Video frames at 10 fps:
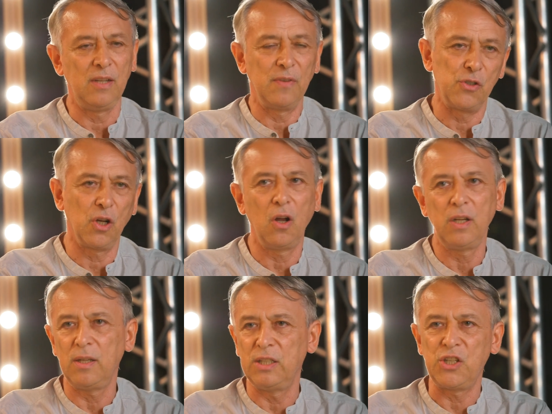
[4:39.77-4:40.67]
i
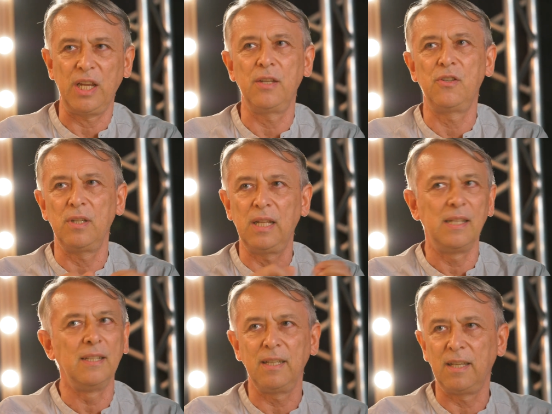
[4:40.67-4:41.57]
fagioli, i ceci, le
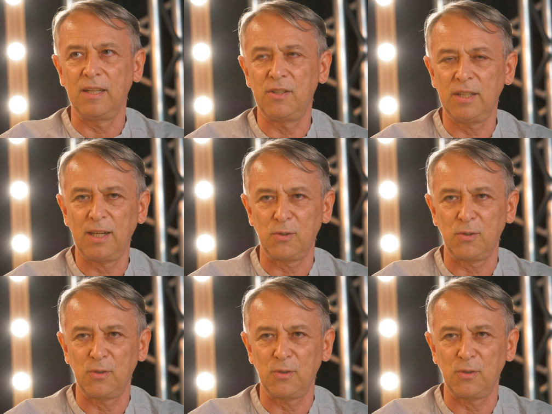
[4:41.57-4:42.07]
lenticchie, eccetera,